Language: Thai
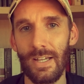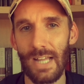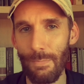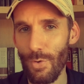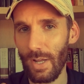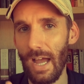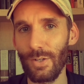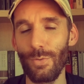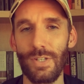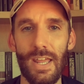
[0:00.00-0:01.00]
ถ้ามีโอกาส
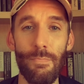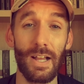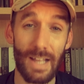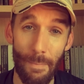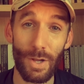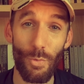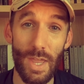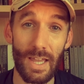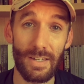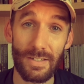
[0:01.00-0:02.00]
คงจะได้กลับมาคุย
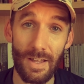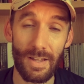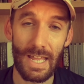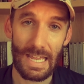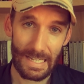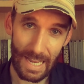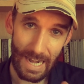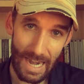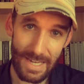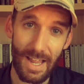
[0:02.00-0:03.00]
กันเรื่องกัน
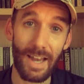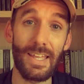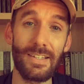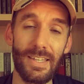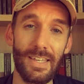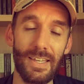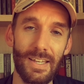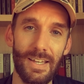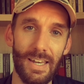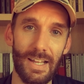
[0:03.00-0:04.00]
อธิษฐานอีกที
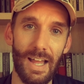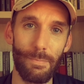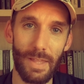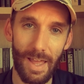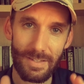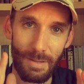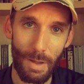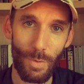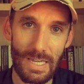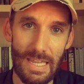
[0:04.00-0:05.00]
นะครับ แต่สำหรั
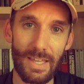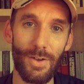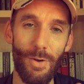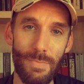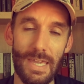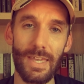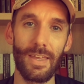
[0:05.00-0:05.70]
บวันนี้ก็มี